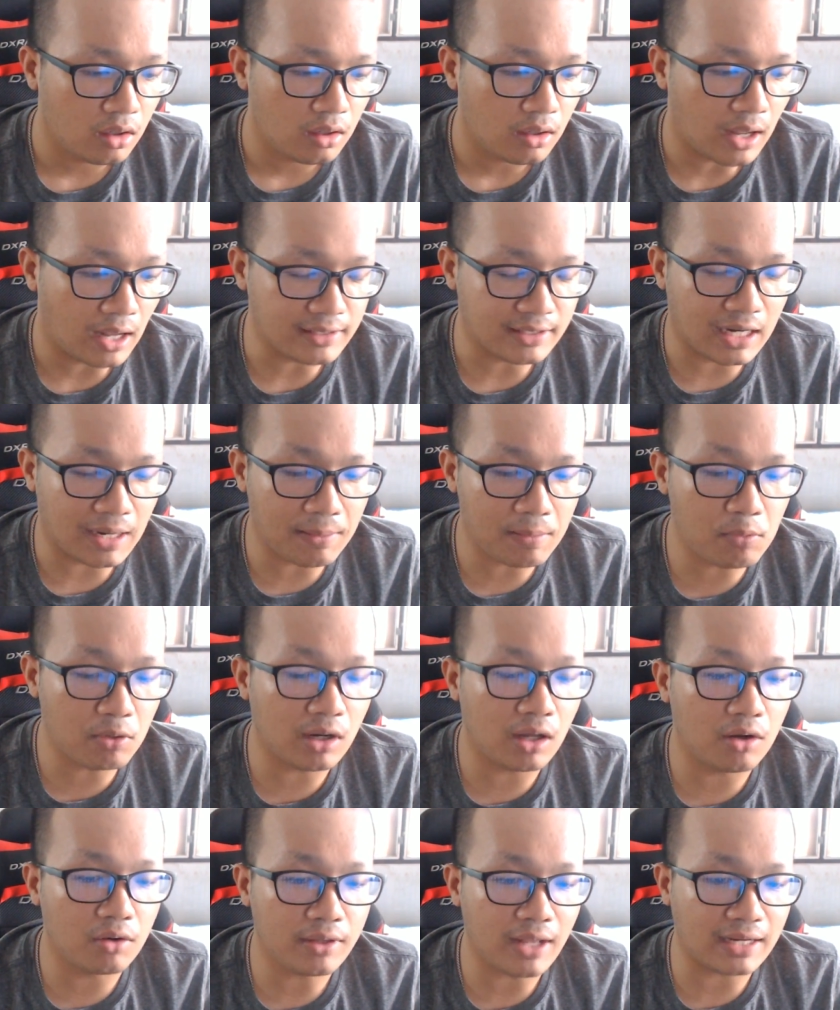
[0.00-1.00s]
อาจจะทำให้พวก
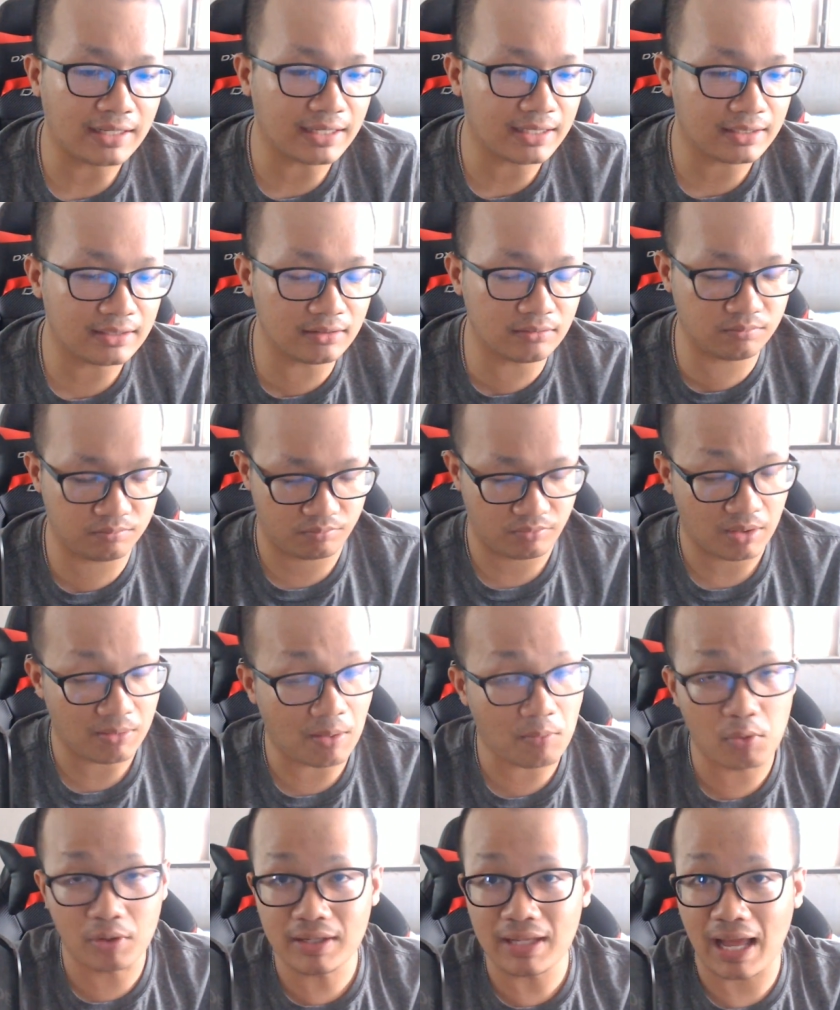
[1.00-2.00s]
เราอยากจะ สำหรับ
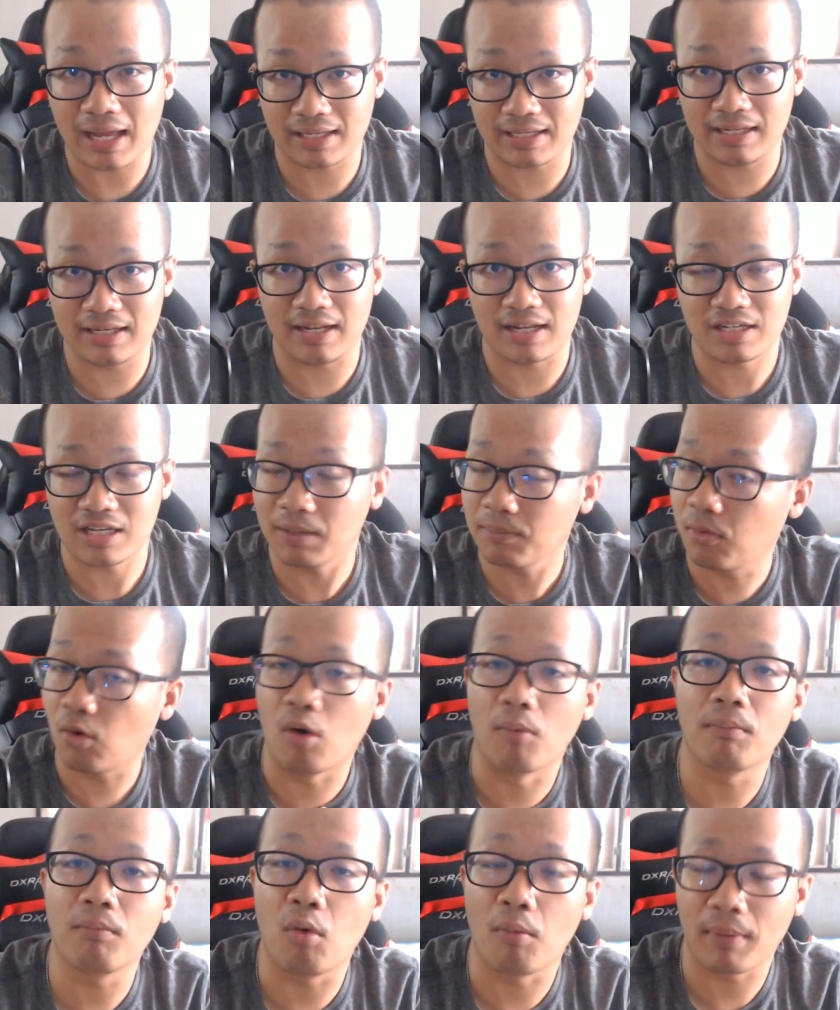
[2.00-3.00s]
คนที่อยากกินเนี่ยเช่นผ
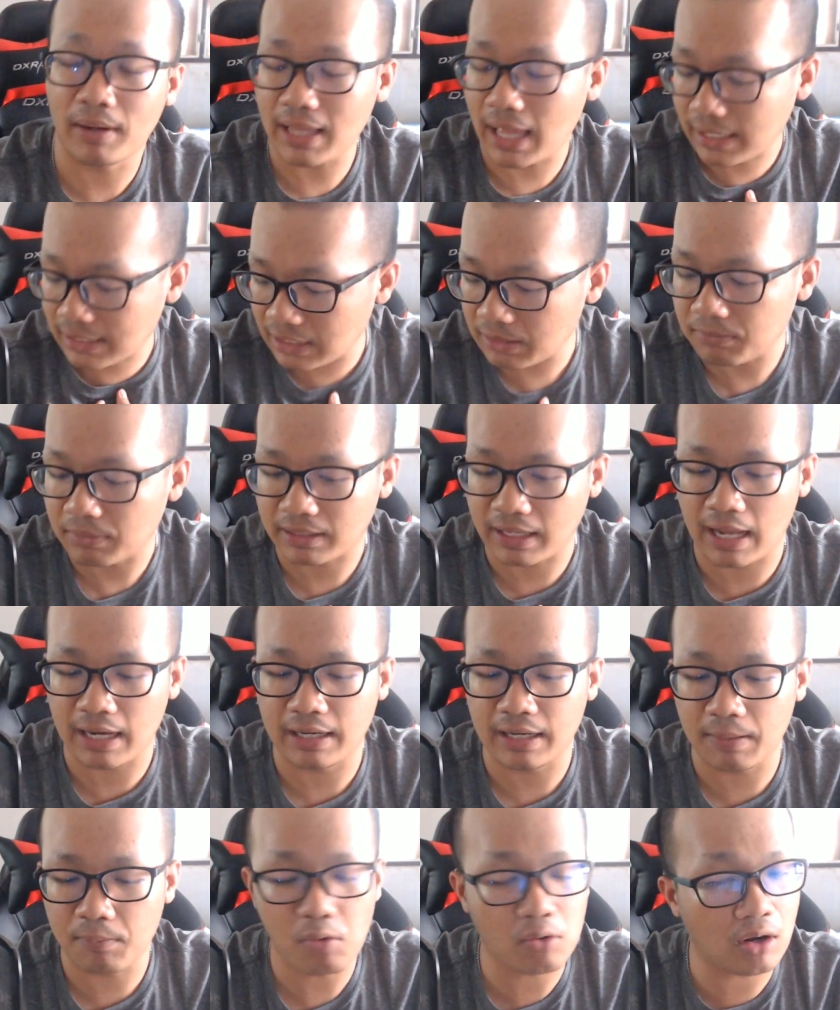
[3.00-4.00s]
มก็อยากกินเหมือนกัน
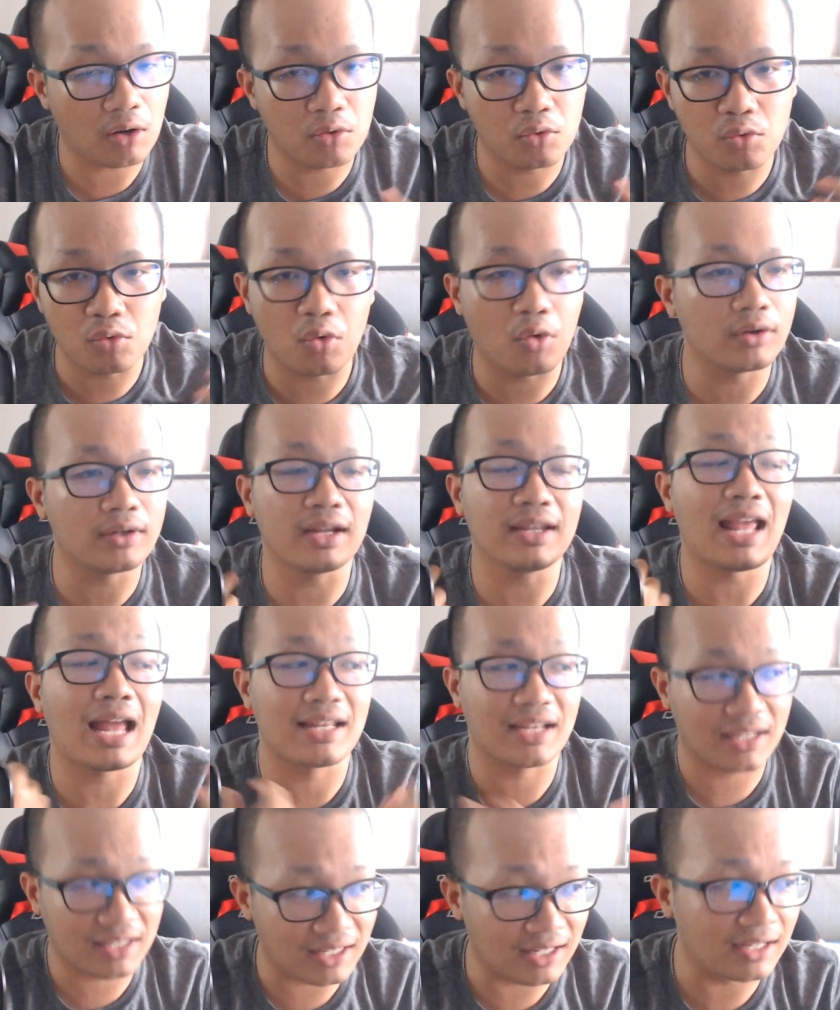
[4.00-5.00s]
นะพวกเราทุกคนก็อยาก
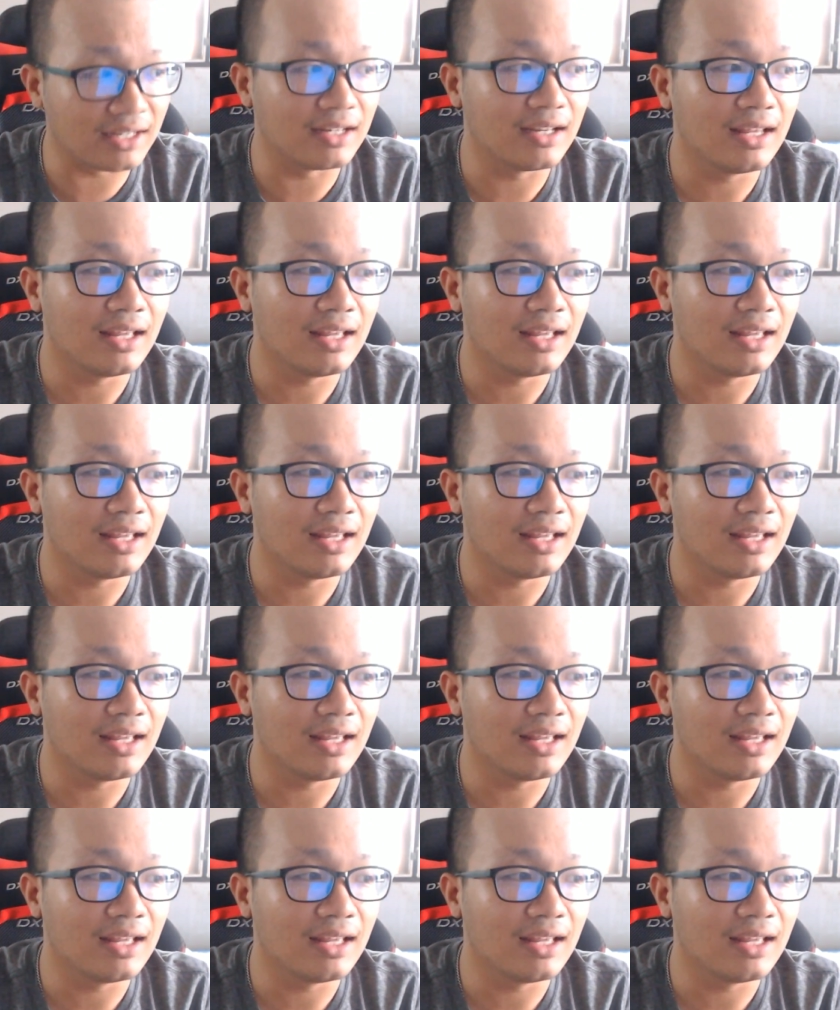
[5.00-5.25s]
จะกิน